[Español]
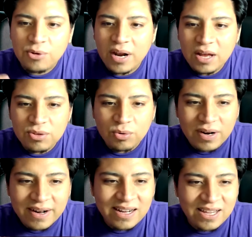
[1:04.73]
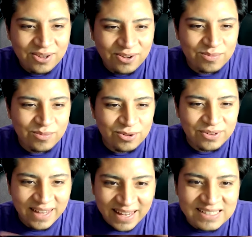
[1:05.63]
adorando, cual religión
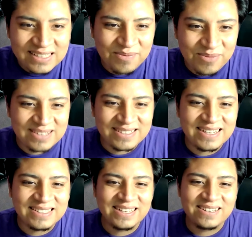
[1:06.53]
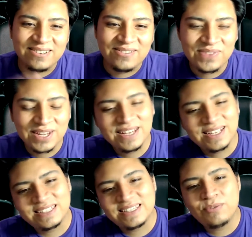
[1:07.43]
monoteísta, por así decirlo,
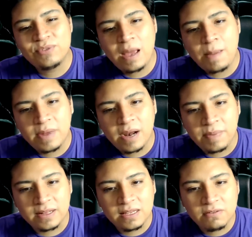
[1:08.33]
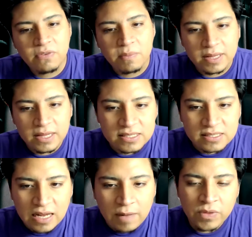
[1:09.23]
ya sea de una perspectiva
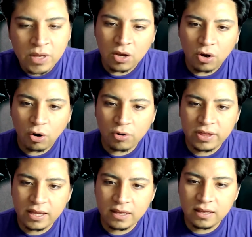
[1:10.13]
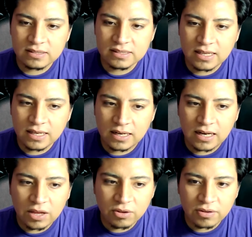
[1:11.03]
feminista o desde el
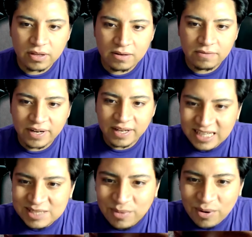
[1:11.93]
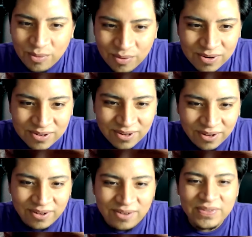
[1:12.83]
lado del friquismo
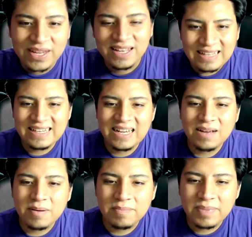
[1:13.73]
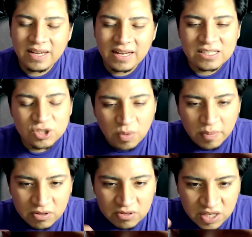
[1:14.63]
culto, ¿no? La saga vampírica en su
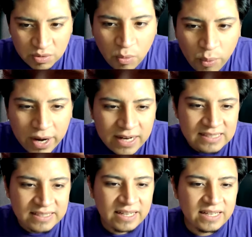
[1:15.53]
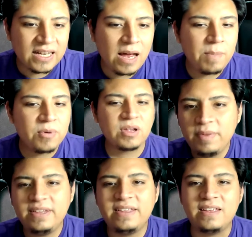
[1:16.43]
momento se llevó buenas críticas.
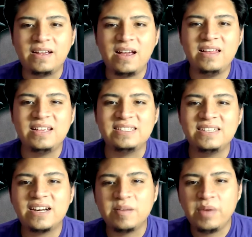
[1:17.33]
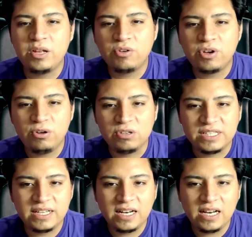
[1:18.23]
Obviamente desde acá, desde Cine Remake, no quiero
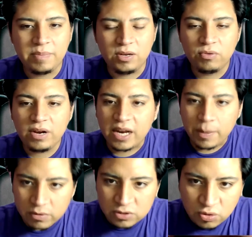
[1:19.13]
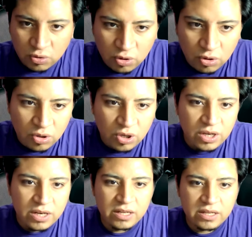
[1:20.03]
decir que la película Crepúsculo,
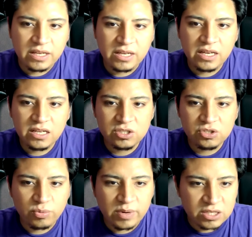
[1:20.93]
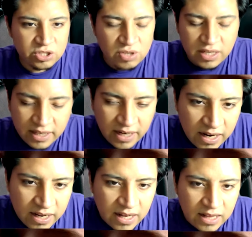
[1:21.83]
ni su versión
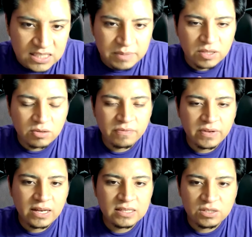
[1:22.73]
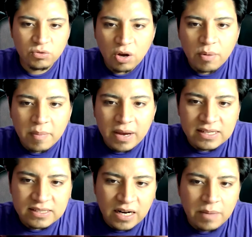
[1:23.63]
literaria, ni cinematográfica sea una obra
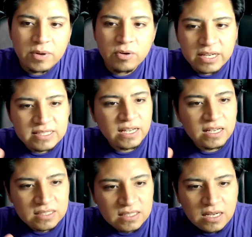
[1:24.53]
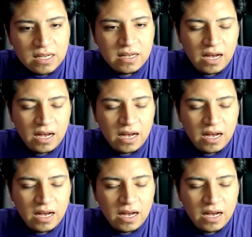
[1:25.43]
maestra, pero quizás